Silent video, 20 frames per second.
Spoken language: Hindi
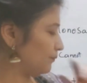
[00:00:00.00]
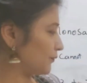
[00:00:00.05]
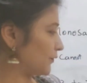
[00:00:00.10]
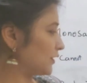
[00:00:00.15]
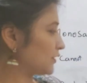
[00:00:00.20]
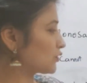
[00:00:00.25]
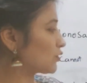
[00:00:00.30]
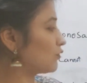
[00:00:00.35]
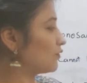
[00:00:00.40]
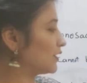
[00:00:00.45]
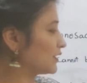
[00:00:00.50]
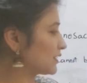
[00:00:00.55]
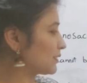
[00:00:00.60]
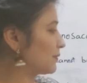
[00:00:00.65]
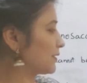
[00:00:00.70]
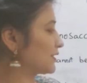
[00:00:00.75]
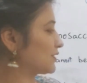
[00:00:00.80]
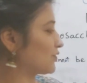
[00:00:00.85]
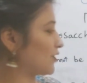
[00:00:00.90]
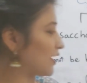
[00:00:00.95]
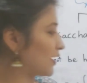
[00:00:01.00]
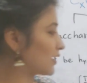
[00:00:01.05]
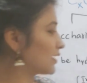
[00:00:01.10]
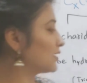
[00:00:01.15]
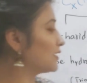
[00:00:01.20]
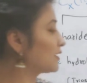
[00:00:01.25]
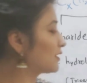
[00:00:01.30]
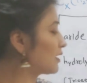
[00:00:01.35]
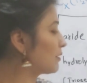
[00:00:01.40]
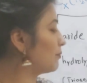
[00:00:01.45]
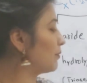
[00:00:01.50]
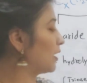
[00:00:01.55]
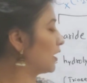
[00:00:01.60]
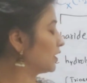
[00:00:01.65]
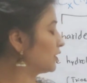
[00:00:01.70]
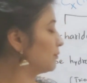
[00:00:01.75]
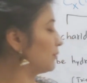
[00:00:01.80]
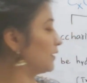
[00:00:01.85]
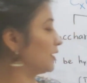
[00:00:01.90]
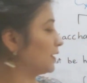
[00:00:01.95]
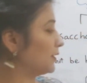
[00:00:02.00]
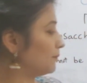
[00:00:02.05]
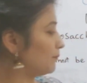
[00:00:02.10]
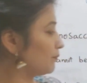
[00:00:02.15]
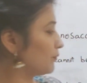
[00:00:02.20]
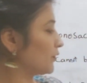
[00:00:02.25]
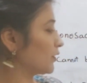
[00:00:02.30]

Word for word: इसको वहाँ से हम एक्सट्रैक्ट कर लेते हैं बाद में ये